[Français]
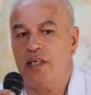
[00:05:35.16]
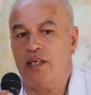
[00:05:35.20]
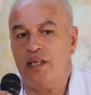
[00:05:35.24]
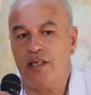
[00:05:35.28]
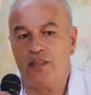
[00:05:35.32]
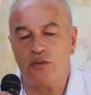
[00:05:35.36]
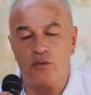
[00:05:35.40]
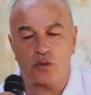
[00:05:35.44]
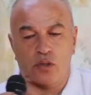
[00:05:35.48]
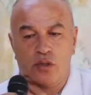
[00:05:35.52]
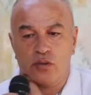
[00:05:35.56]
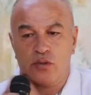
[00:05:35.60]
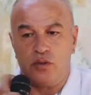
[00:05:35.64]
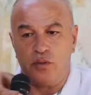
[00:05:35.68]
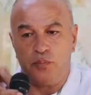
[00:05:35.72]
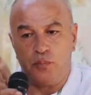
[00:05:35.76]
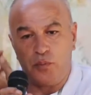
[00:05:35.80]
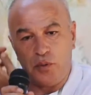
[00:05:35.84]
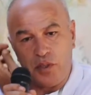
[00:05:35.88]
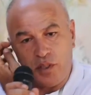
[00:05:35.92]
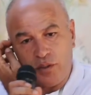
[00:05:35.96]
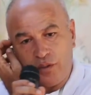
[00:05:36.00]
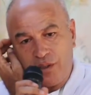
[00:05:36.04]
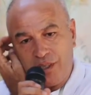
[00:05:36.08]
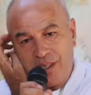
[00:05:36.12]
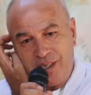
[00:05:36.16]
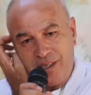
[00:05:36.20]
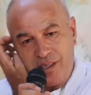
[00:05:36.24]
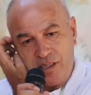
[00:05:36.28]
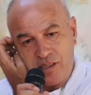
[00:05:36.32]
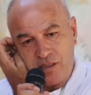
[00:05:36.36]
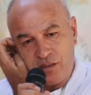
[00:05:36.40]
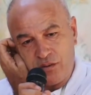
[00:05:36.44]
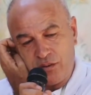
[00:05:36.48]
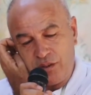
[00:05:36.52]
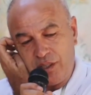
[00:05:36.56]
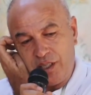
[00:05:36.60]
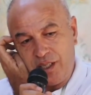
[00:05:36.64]
là depuis le
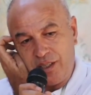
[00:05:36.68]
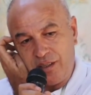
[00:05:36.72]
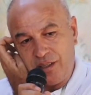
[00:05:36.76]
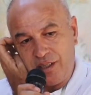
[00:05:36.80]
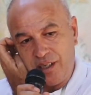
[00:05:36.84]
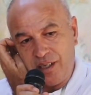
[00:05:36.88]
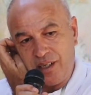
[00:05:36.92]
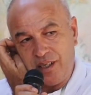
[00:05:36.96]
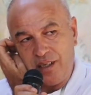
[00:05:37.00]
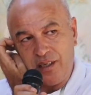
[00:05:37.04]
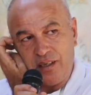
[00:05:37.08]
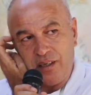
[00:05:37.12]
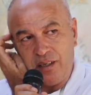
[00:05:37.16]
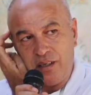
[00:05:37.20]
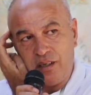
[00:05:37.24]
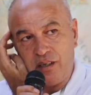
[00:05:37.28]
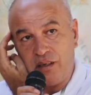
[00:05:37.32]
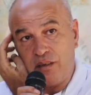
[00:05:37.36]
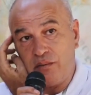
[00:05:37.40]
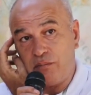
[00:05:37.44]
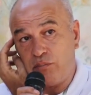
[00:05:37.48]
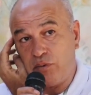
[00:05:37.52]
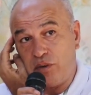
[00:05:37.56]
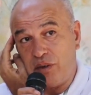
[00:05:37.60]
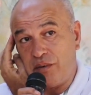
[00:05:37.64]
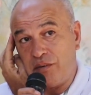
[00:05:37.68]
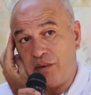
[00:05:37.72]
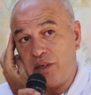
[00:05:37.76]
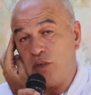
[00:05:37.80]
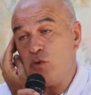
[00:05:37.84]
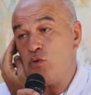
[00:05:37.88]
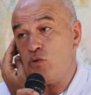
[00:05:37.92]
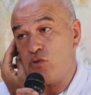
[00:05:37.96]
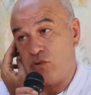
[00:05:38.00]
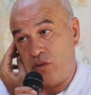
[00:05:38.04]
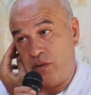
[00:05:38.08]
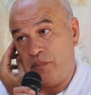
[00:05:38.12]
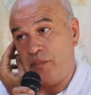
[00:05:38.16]
15, on a attaqué
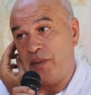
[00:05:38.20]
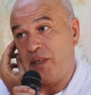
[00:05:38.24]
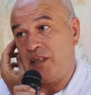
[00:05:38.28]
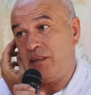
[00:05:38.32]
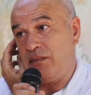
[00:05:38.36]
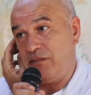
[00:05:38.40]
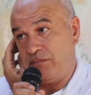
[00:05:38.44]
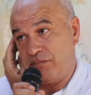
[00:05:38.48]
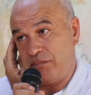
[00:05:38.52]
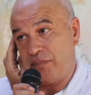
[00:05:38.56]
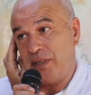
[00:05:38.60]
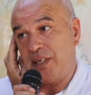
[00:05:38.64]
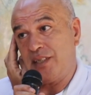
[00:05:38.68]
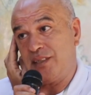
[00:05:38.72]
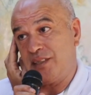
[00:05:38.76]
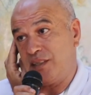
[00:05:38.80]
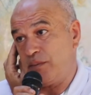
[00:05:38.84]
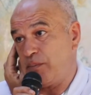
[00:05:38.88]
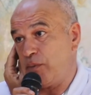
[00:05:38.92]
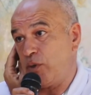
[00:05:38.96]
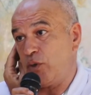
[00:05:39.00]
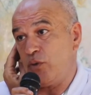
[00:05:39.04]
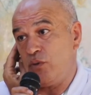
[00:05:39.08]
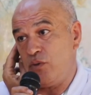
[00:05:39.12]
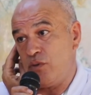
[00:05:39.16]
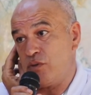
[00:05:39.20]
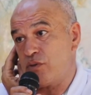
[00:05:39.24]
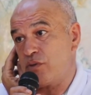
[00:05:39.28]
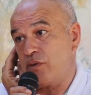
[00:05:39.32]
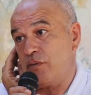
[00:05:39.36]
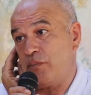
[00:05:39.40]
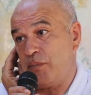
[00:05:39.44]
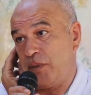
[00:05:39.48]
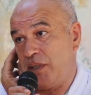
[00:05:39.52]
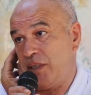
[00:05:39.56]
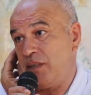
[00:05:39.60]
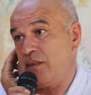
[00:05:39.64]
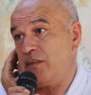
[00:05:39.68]
une semaine, pratiquement une
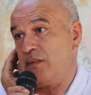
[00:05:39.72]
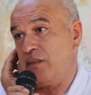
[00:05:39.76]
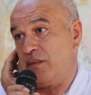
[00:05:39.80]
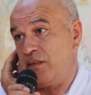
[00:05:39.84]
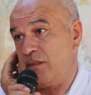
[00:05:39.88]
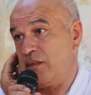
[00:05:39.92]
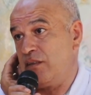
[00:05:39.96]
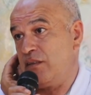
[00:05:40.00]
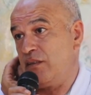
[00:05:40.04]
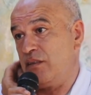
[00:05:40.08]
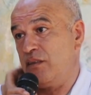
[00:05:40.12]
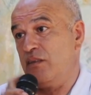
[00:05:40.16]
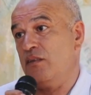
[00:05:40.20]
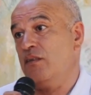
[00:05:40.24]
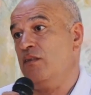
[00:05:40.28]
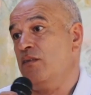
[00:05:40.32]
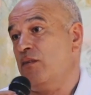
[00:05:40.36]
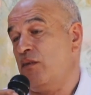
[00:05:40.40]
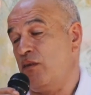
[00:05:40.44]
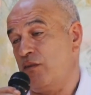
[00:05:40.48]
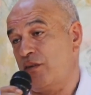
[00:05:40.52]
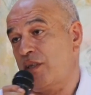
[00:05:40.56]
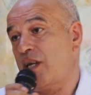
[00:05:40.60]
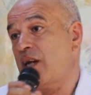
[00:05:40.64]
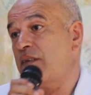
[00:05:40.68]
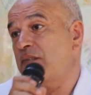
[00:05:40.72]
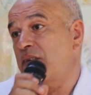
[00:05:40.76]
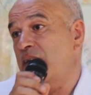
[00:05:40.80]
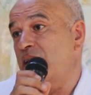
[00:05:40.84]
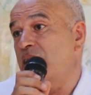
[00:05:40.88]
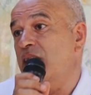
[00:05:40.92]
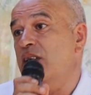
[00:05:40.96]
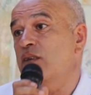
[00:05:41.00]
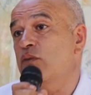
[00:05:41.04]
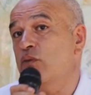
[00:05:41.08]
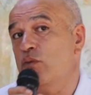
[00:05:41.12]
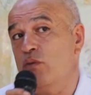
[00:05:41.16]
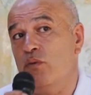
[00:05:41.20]
semaine. on
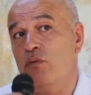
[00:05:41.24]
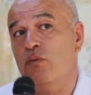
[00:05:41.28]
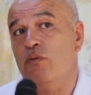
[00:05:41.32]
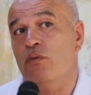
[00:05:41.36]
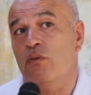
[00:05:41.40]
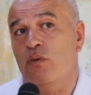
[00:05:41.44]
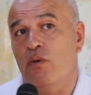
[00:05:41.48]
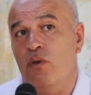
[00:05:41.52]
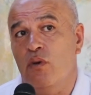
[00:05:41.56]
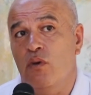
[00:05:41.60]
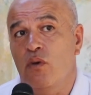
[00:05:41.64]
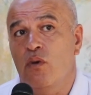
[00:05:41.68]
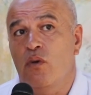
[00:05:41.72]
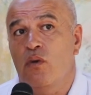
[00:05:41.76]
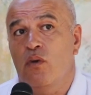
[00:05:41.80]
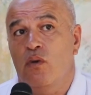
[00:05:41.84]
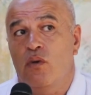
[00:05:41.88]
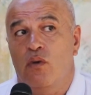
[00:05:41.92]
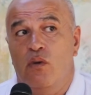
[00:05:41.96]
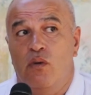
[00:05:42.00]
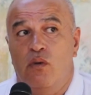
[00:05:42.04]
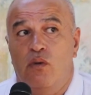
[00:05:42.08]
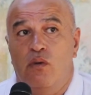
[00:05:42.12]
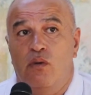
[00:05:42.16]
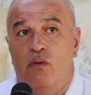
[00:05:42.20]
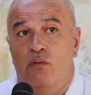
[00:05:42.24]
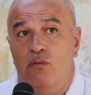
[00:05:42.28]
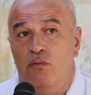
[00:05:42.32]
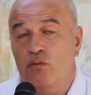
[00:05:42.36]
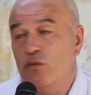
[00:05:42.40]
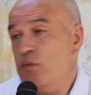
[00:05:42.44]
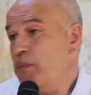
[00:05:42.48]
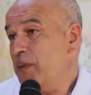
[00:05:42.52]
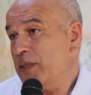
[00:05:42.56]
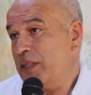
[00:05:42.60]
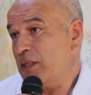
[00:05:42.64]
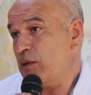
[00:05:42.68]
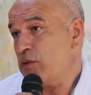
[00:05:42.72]
travaillait du,
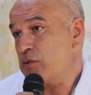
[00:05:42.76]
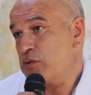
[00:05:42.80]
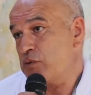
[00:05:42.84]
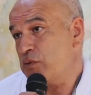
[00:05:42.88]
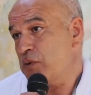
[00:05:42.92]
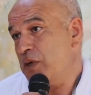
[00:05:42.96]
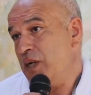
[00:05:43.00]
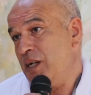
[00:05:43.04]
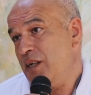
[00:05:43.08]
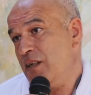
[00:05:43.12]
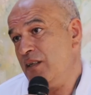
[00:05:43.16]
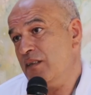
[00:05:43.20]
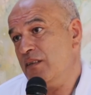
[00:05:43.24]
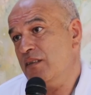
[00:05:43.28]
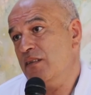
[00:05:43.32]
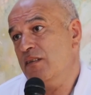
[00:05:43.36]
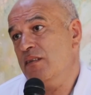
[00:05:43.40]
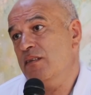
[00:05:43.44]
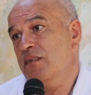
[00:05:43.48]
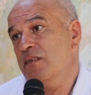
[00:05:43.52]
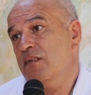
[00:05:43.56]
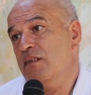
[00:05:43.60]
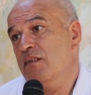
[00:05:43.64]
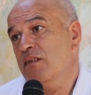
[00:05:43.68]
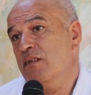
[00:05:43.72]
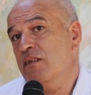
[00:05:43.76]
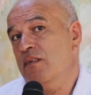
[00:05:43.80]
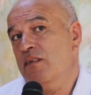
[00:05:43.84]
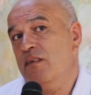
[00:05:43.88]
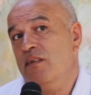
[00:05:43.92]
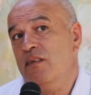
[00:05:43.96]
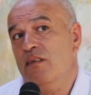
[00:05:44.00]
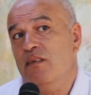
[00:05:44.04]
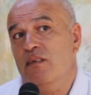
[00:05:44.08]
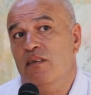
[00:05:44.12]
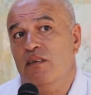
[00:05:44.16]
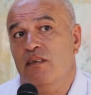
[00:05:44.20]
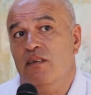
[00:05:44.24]
du matin au soir.
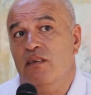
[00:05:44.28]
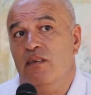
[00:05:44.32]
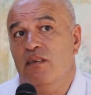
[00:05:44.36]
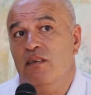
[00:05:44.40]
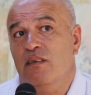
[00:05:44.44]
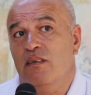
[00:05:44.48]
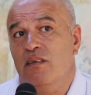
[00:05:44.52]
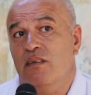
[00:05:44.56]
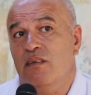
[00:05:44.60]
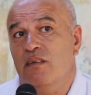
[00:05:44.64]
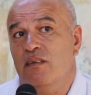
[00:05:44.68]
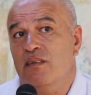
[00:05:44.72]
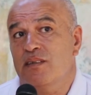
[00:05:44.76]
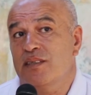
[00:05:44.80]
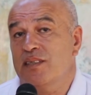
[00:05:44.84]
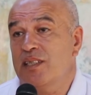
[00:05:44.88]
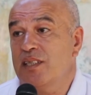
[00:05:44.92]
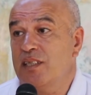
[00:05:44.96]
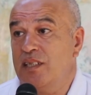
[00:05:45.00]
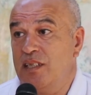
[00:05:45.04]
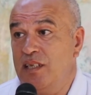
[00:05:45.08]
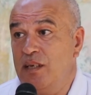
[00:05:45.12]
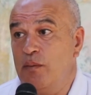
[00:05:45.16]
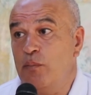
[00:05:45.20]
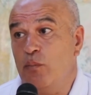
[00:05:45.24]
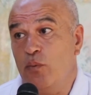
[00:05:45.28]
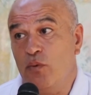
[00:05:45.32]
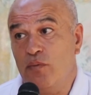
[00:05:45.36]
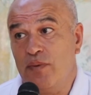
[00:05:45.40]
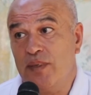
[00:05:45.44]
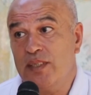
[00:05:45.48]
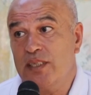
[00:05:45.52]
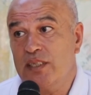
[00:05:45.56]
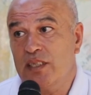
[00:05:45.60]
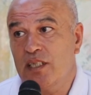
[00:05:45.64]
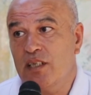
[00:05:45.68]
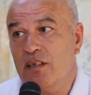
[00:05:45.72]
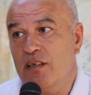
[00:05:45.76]
Euh, c'était un peu
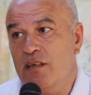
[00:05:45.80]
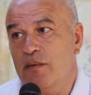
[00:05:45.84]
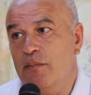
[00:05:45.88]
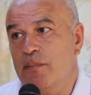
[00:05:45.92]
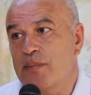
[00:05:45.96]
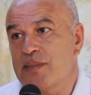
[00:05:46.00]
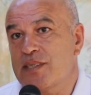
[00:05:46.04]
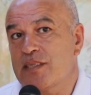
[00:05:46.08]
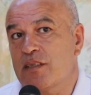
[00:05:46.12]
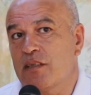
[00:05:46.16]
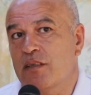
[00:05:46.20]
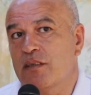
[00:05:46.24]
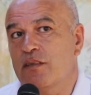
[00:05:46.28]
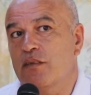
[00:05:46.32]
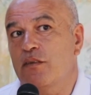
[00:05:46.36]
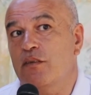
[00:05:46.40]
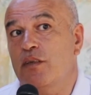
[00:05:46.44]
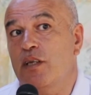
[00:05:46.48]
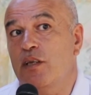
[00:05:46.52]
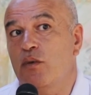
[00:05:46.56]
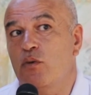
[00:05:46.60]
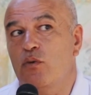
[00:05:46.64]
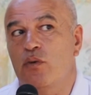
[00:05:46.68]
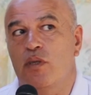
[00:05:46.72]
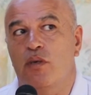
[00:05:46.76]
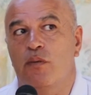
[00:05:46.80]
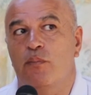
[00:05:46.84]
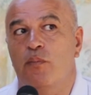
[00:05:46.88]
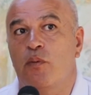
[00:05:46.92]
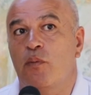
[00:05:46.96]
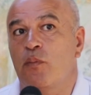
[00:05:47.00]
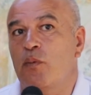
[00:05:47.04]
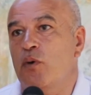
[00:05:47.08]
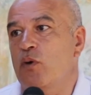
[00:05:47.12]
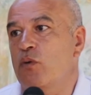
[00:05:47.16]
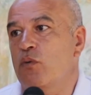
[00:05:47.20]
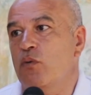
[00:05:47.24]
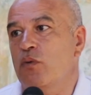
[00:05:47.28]
fatigant parce qu'on a eu des
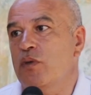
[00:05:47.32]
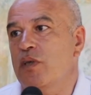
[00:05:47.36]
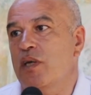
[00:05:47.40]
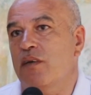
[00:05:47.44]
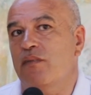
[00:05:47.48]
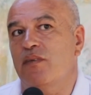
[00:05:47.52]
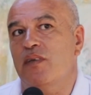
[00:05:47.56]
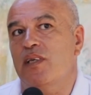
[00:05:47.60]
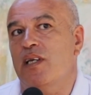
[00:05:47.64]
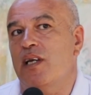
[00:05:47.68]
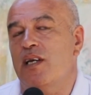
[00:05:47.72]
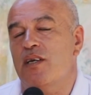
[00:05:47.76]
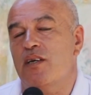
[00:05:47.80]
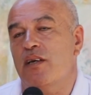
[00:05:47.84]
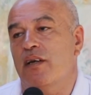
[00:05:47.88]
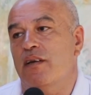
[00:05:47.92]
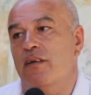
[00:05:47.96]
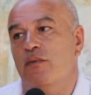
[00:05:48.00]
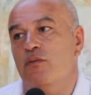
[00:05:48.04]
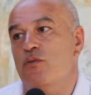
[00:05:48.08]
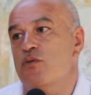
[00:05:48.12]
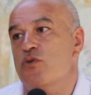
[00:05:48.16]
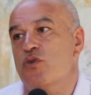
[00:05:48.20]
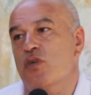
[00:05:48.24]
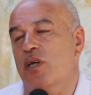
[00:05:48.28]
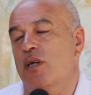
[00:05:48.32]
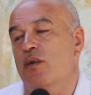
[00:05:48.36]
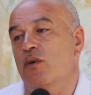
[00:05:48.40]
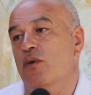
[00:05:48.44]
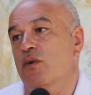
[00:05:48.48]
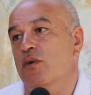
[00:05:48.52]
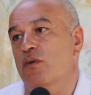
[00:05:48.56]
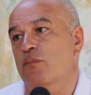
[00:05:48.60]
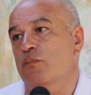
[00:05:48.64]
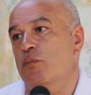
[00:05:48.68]
moments où il y avait une chaleur